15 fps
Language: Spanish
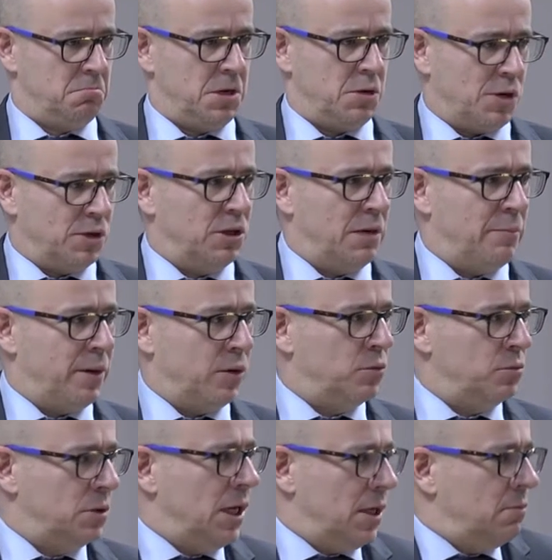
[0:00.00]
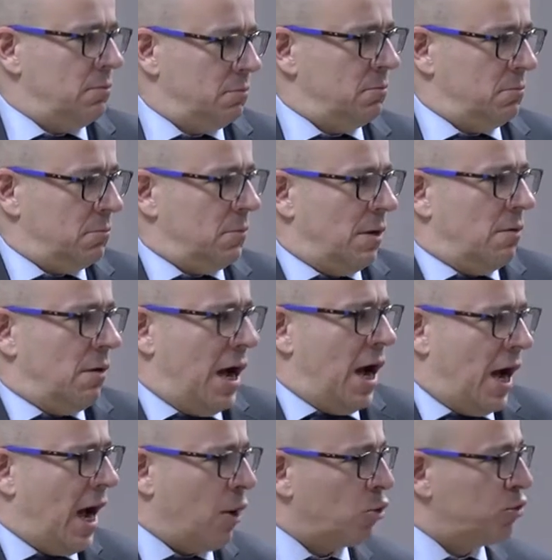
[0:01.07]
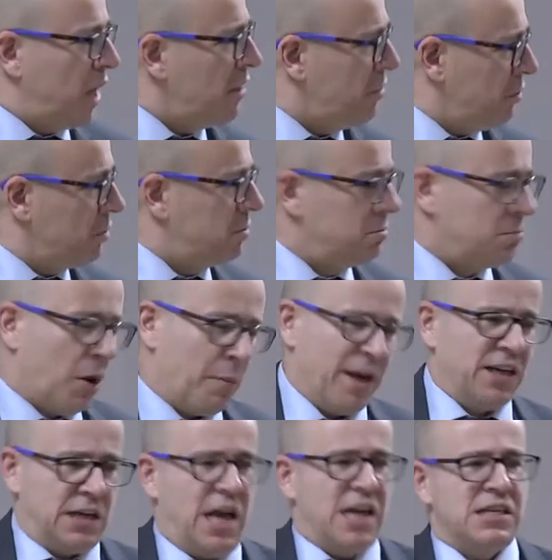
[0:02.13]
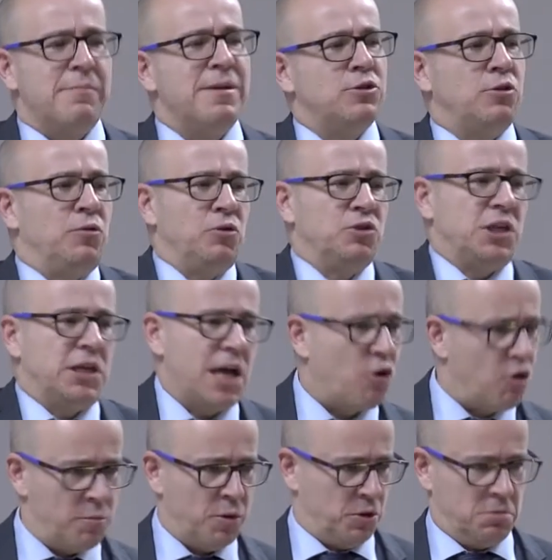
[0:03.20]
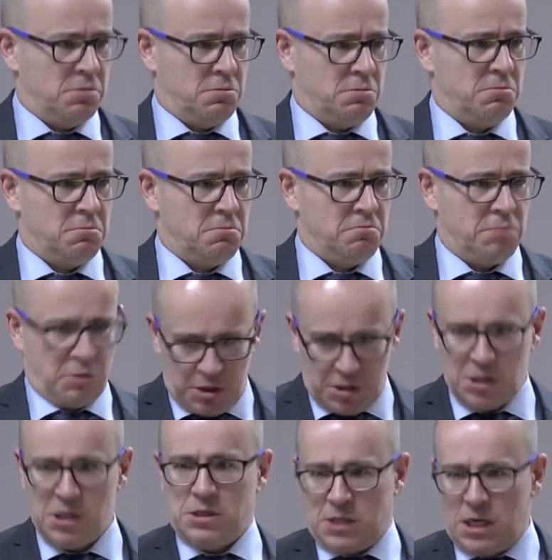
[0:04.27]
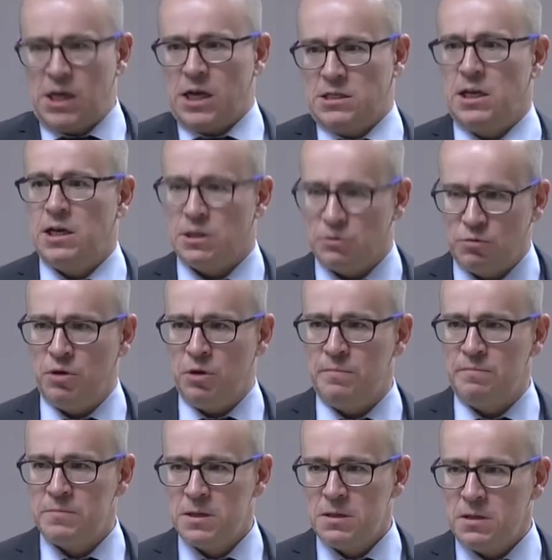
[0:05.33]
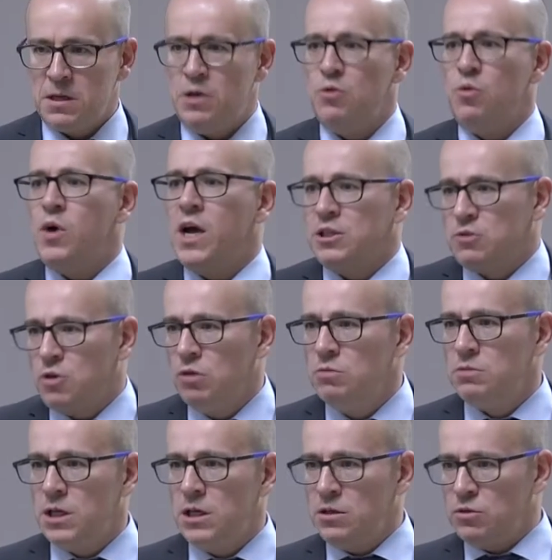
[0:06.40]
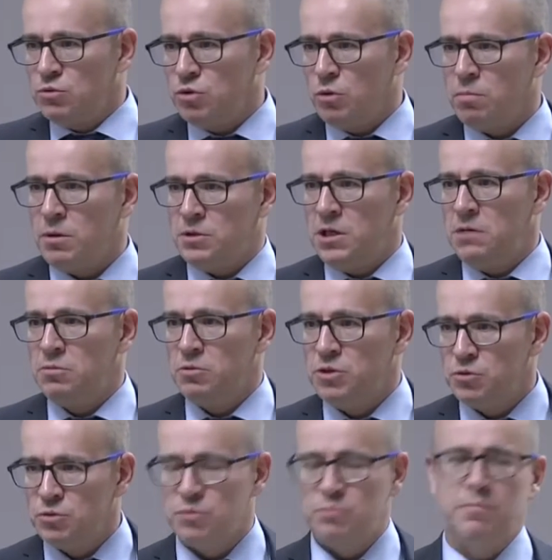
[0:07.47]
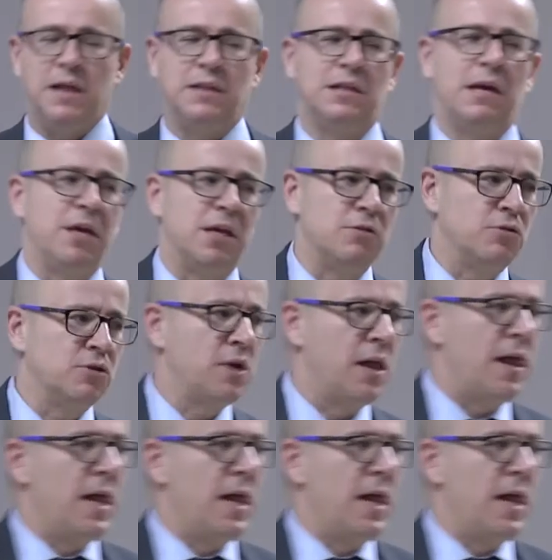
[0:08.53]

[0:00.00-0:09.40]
Y cuando le preguntan a garrotazos, ese método no sería cómodo pero insisten que esa es la solución y nunca esconden sus objetivos ni sus planteamientos.